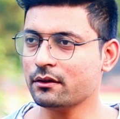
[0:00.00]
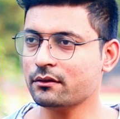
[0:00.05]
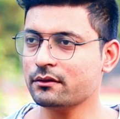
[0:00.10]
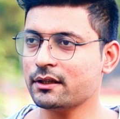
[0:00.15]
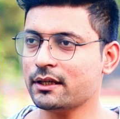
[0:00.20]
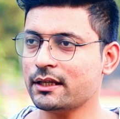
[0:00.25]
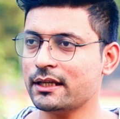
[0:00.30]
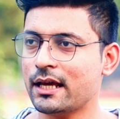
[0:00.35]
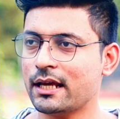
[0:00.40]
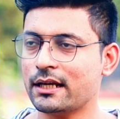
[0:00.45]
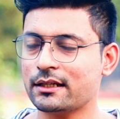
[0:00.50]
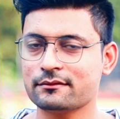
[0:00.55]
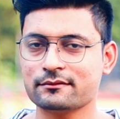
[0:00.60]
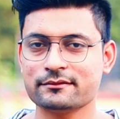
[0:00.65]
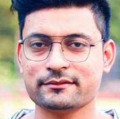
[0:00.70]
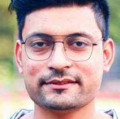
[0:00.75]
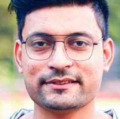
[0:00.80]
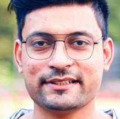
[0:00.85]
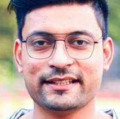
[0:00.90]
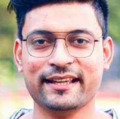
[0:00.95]
क्या होता है
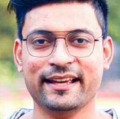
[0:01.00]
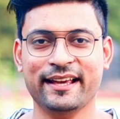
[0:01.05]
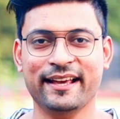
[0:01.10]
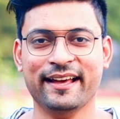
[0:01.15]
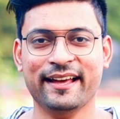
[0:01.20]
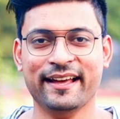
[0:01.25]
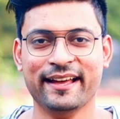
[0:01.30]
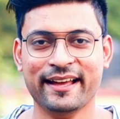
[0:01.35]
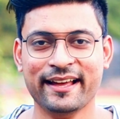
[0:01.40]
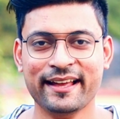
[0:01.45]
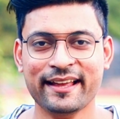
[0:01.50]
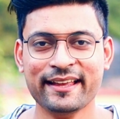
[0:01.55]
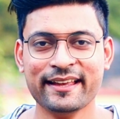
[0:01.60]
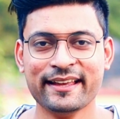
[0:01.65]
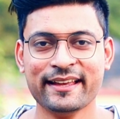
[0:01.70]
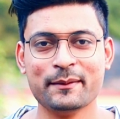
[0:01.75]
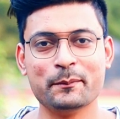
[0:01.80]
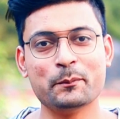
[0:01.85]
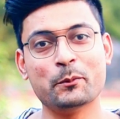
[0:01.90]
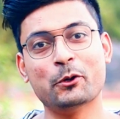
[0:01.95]

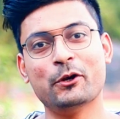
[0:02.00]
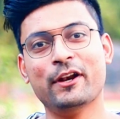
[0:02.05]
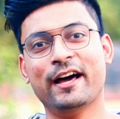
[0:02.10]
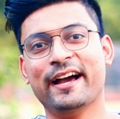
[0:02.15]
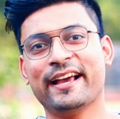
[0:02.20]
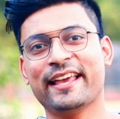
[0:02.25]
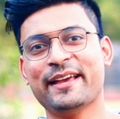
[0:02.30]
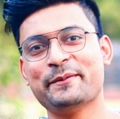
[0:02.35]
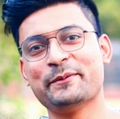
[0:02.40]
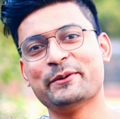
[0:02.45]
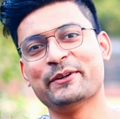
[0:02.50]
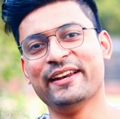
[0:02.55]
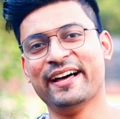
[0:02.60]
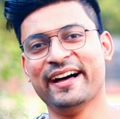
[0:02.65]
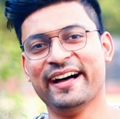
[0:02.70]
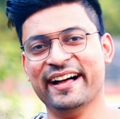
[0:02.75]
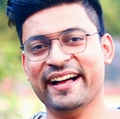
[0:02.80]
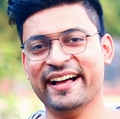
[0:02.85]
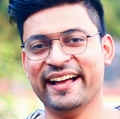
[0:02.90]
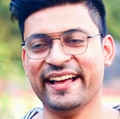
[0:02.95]
यार बोला आ गया
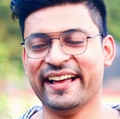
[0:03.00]
बोला